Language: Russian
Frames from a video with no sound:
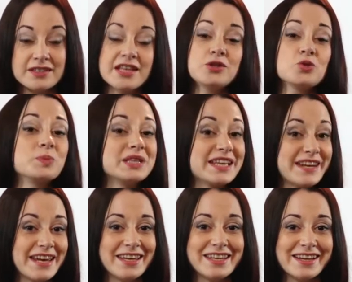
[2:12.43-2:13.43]
сядут
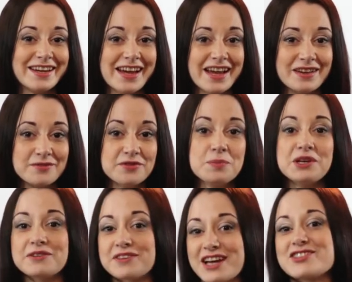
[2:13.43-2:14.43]
батарейки,
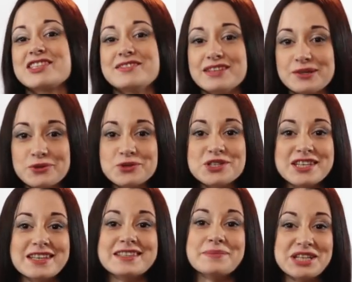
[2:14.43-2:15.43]
выберет в качестве
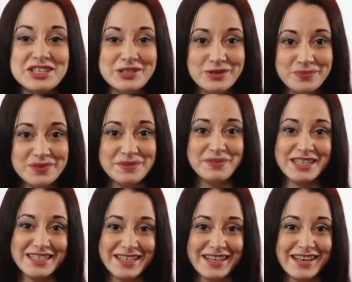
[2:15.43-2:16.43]
игрушки домашний любимец,
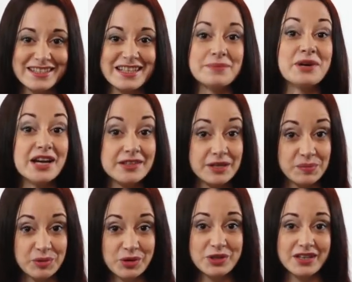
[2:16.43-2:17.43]
сломает
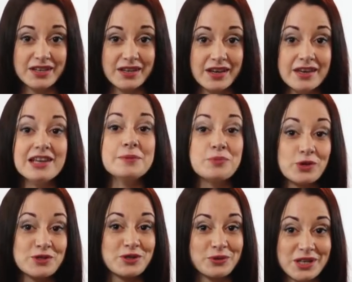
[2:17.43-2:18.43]
ребенок или
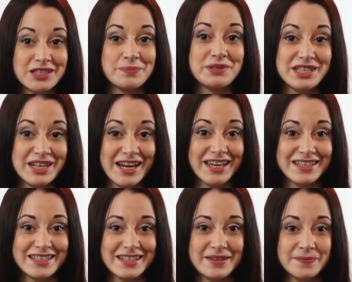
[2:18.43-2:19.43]
просто куда-то
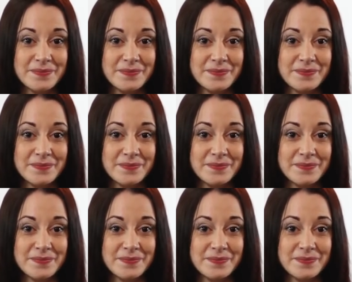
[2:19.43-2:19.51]
потеряется,